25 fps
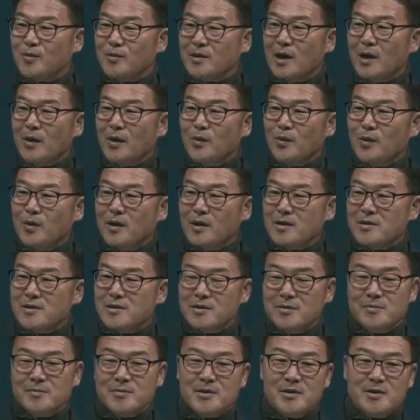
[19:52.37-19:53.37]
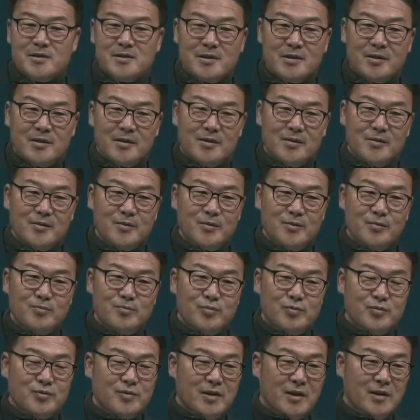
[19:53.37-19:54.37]
나와 같이 움직이자라고
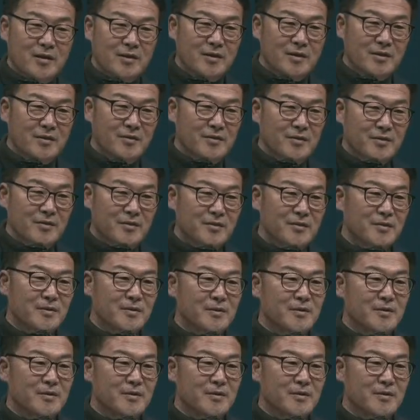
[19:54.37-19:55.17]
부탁을 했어요.